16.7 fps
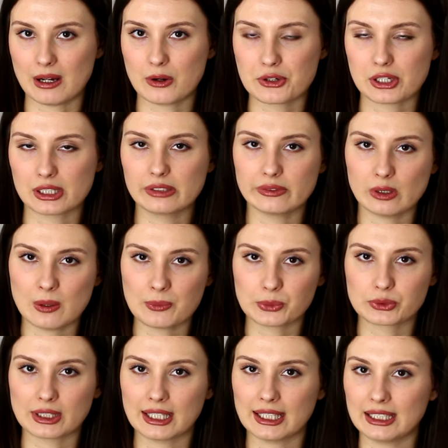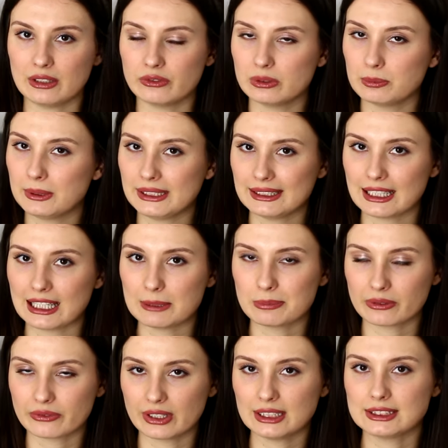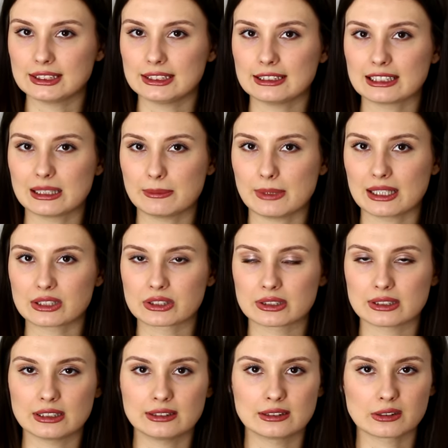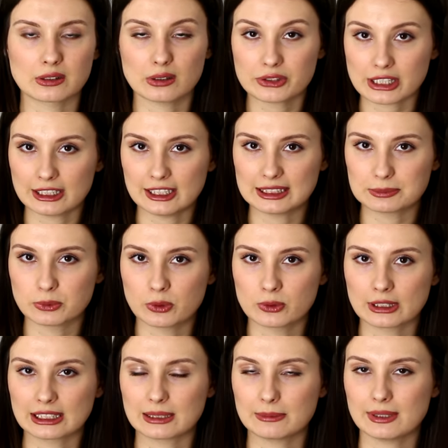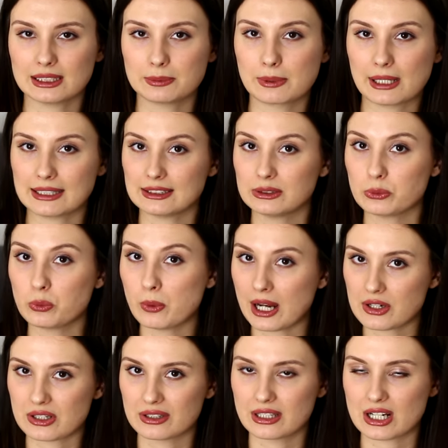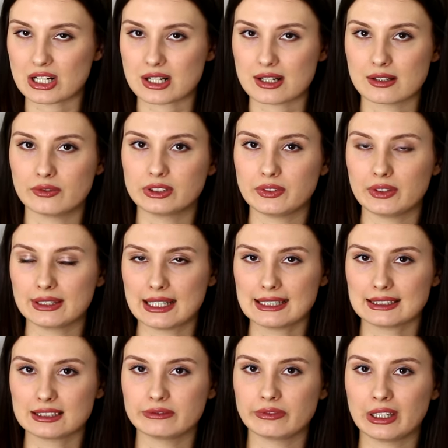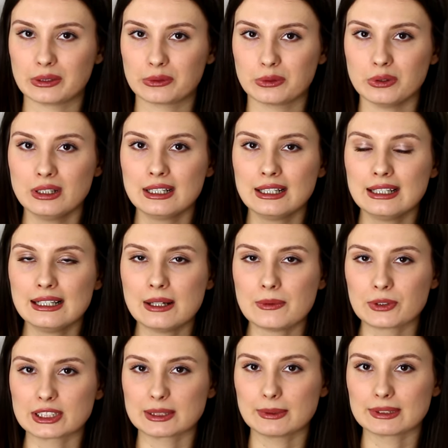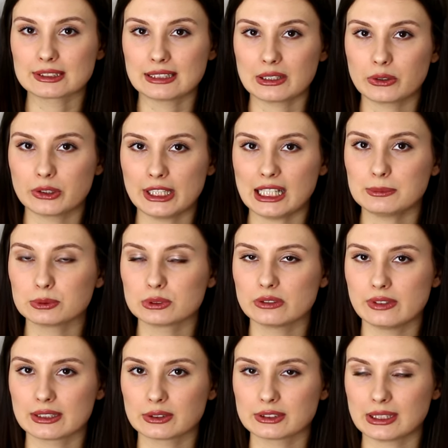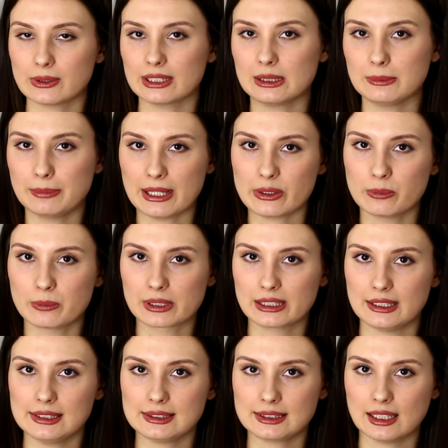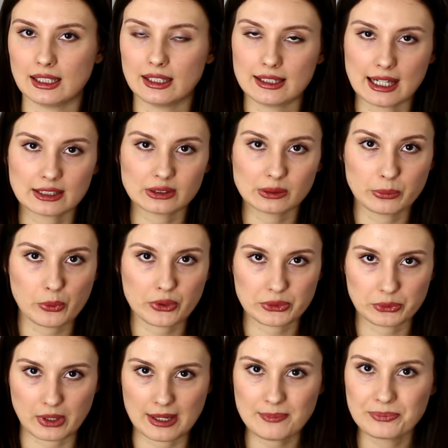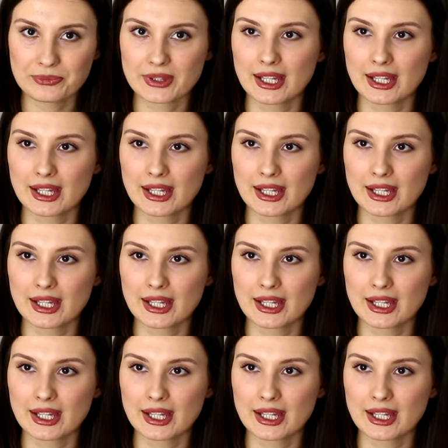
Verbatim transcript: a oczekiwałam tutaj wybitnej powieści na temat e, kolonializmu na temat pracy tłumaczy też w XIX wieku, na temat tego, jak budowano całe Imperium Brytyjskie i jak to było złe.